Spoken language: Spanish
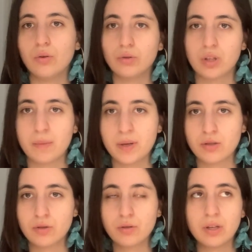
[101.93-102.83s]
otra
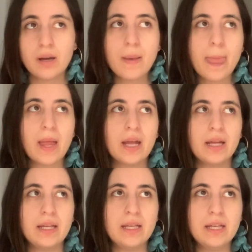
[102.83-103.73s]
persona.
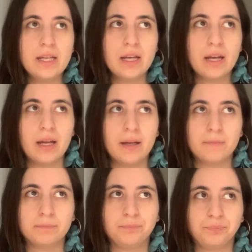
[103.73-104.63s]
Y
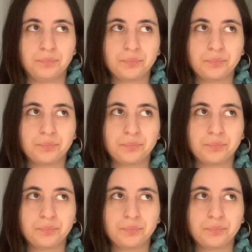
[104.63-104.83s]
em,